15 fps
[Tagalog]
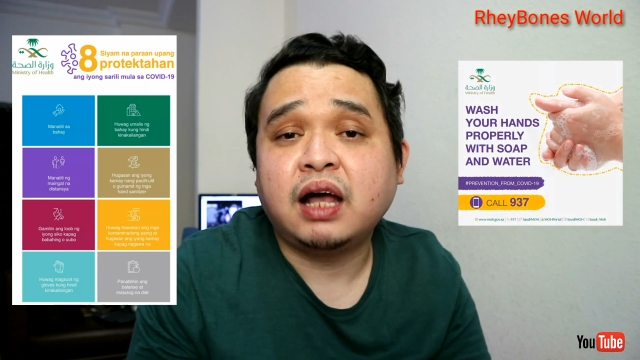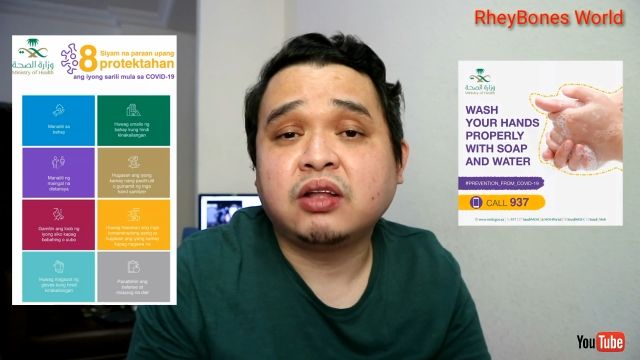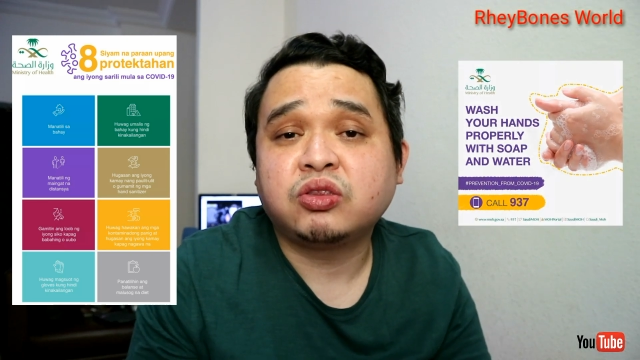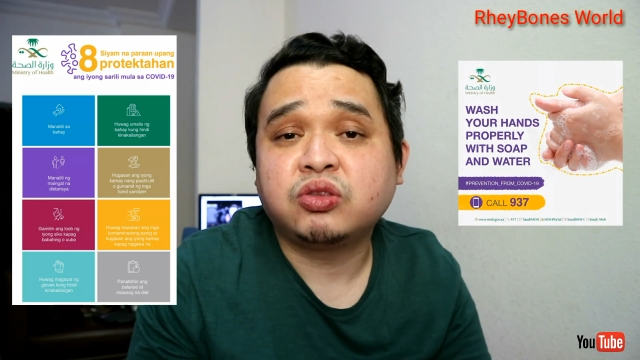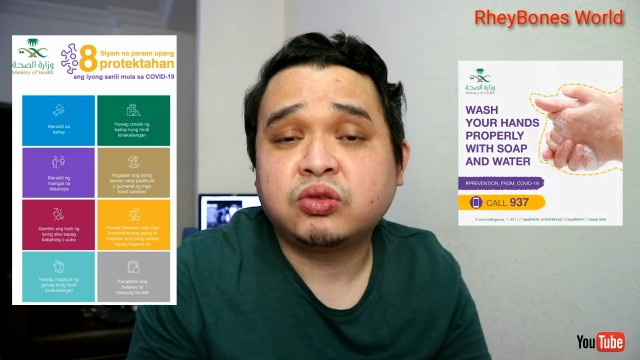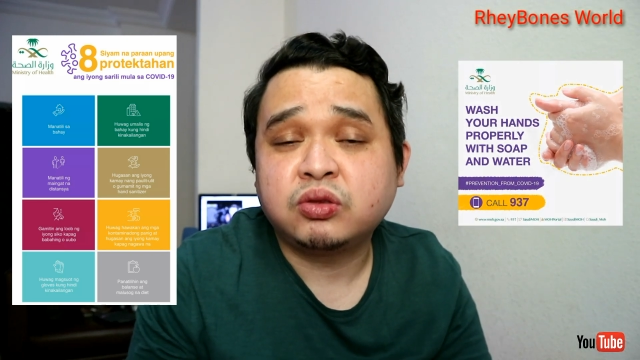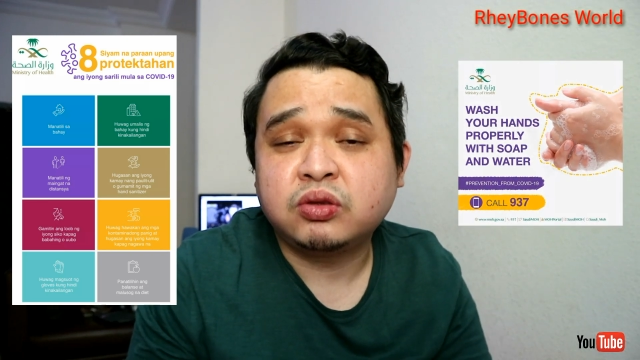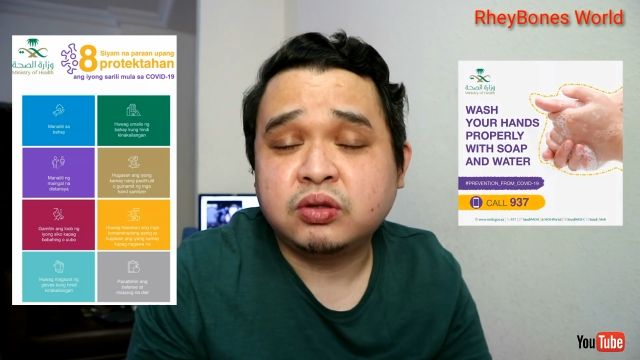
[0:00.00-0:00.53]

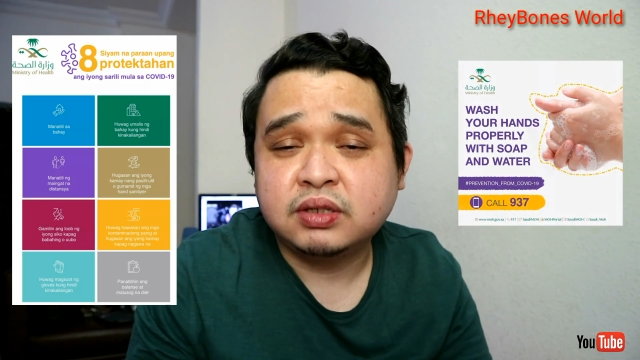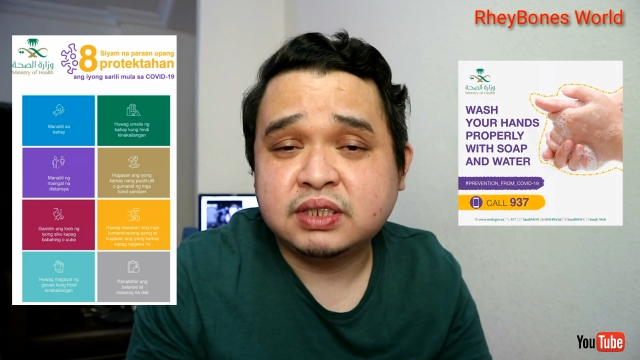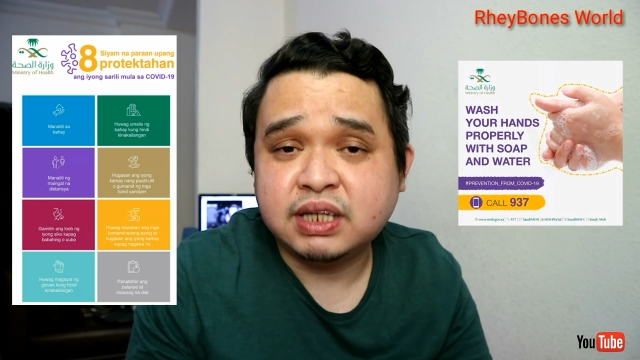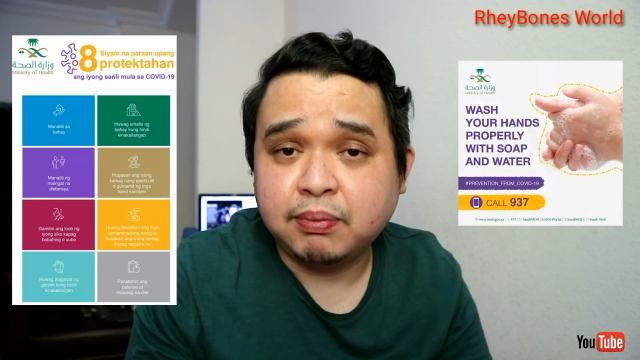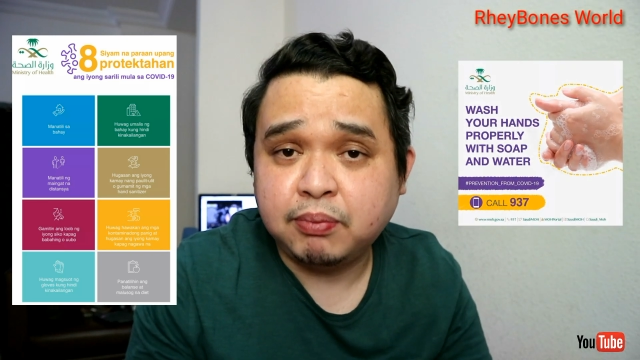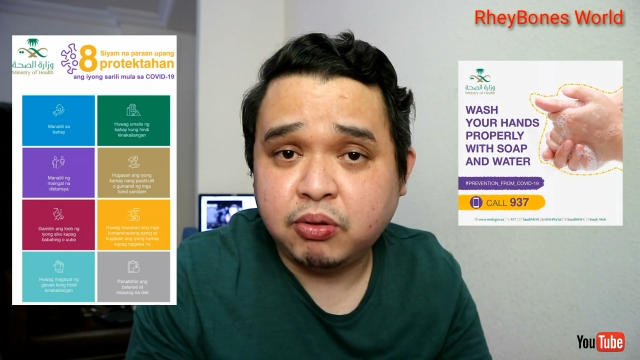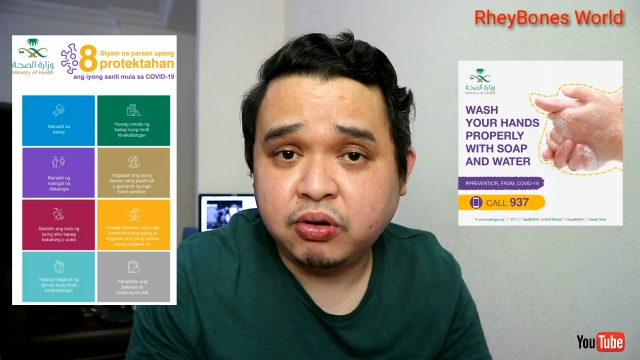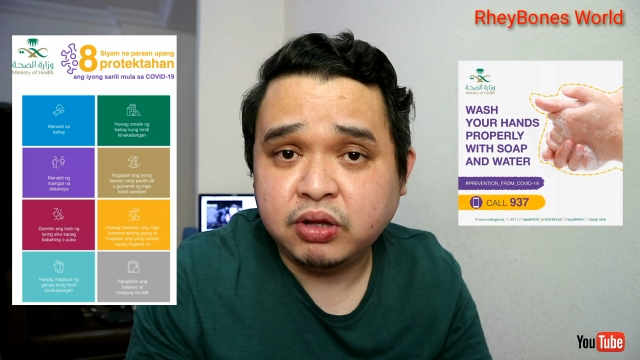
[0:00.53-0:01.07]
ang
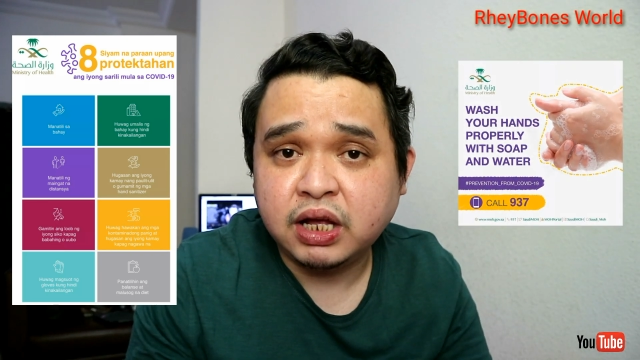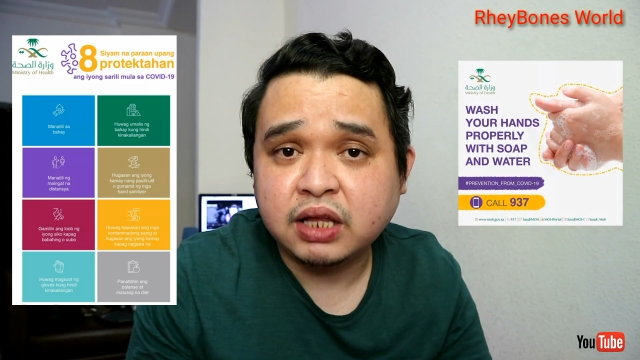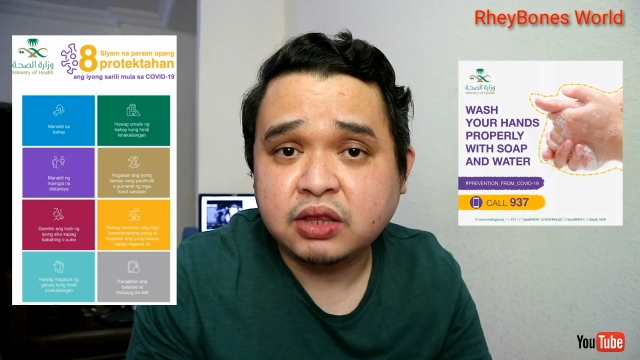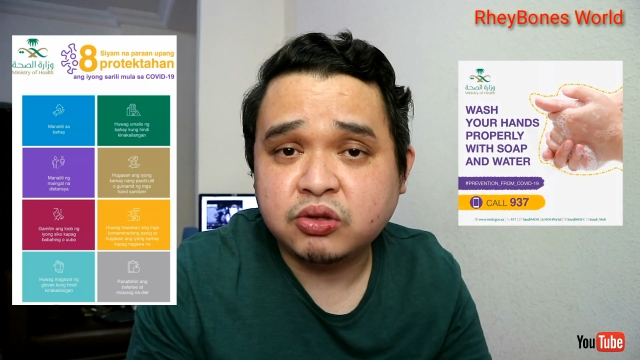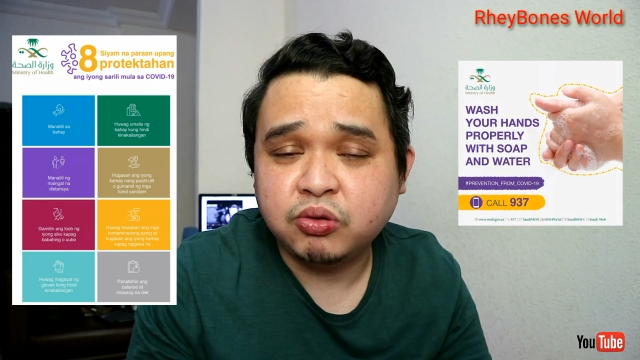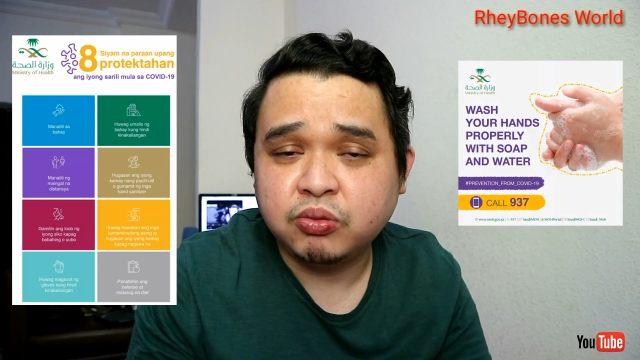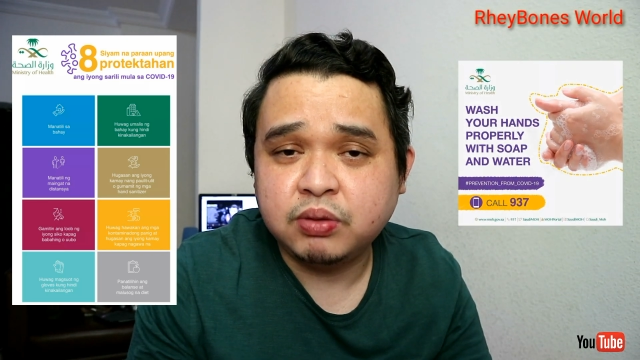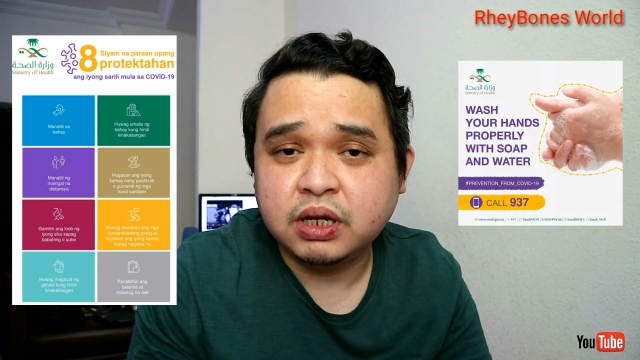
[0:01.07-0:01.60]
sabon
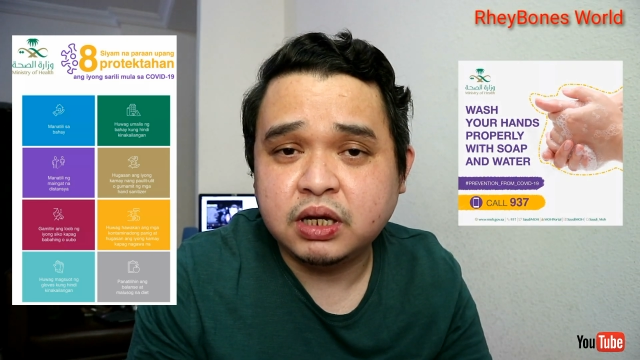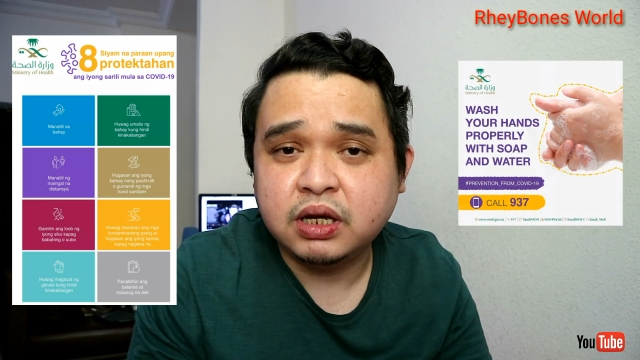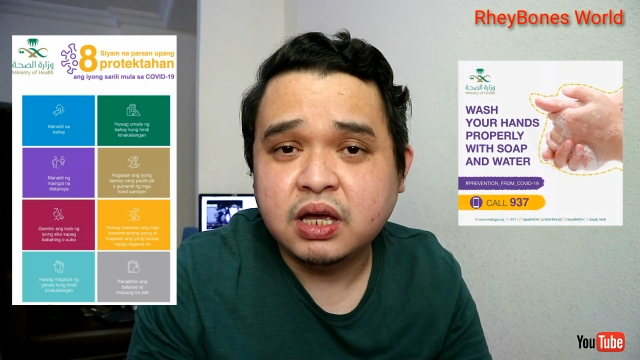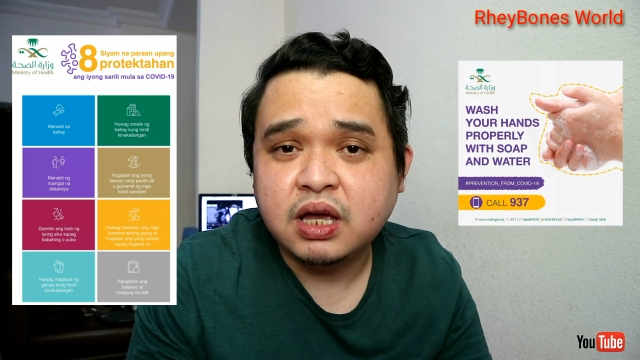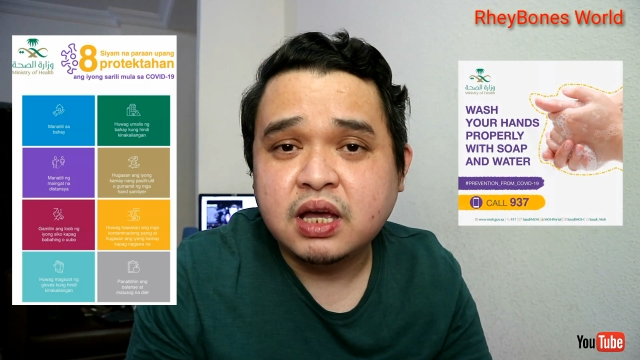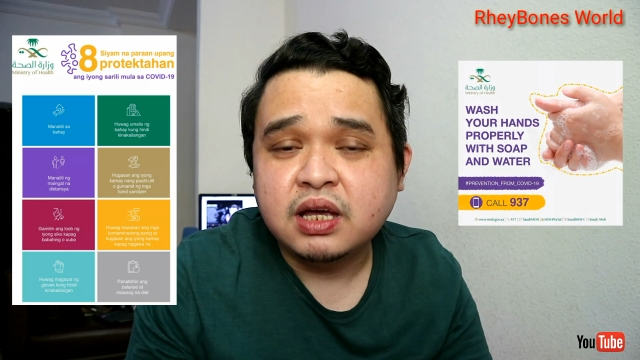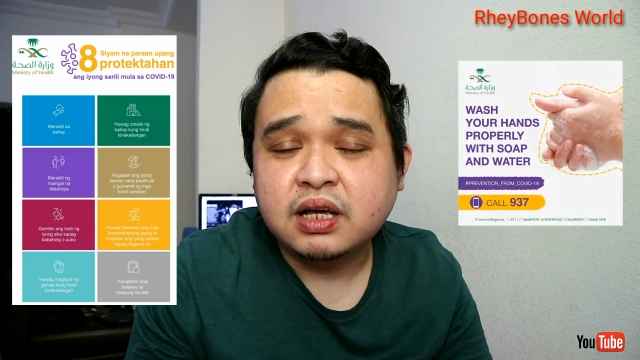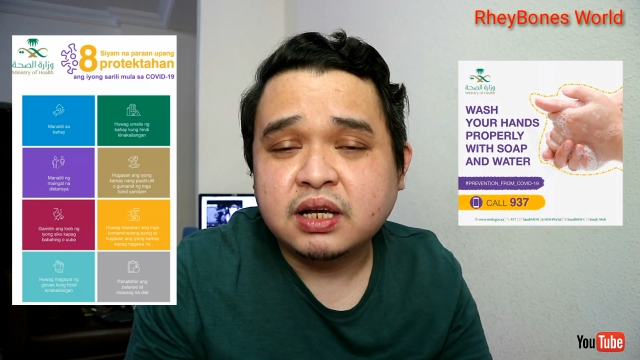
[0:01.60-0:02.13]
at tubig